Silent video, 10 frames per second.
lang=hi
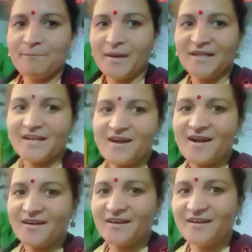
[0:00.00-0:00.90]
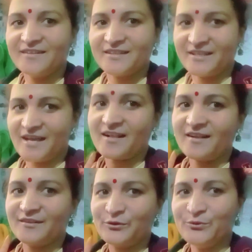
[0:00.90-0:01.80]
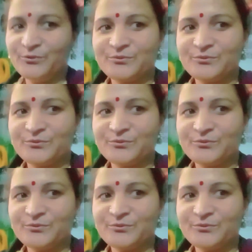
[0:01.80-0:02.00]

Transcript: मैदे का आटा तैयार करती हूँ